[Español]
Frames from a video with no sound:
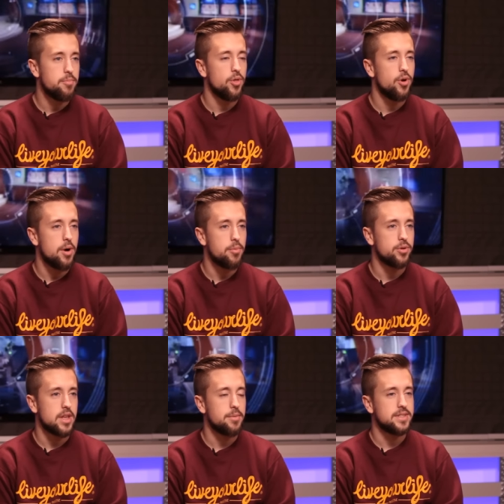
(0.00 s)
puedo
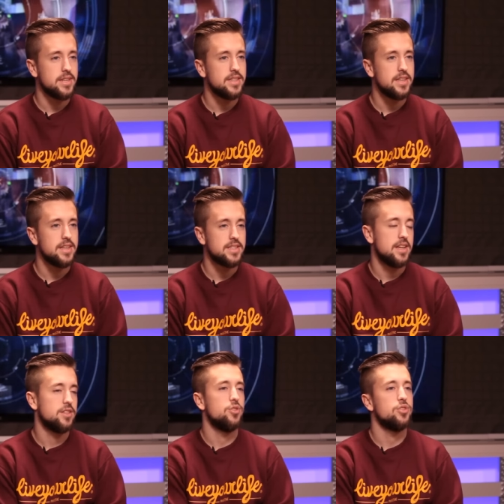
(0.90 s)
aportar bastantes
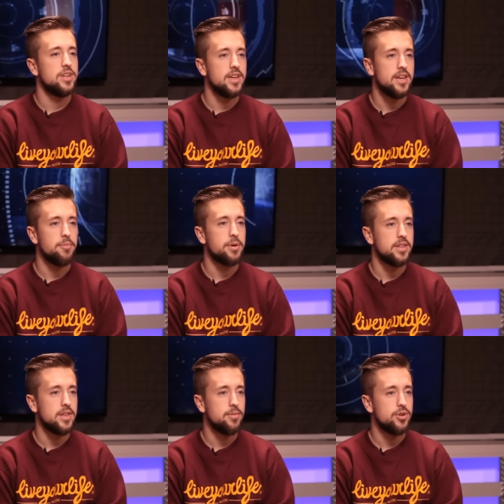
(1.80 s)
datos,
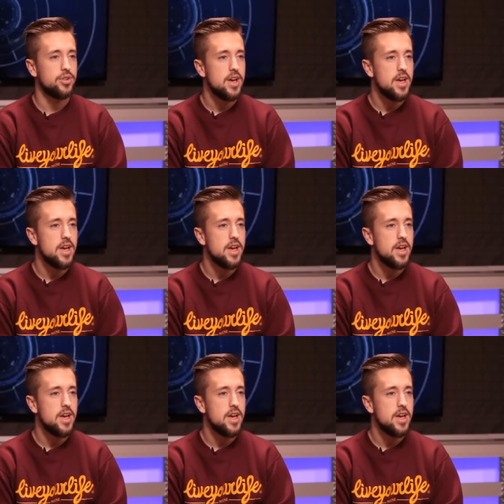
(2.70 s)
objetivos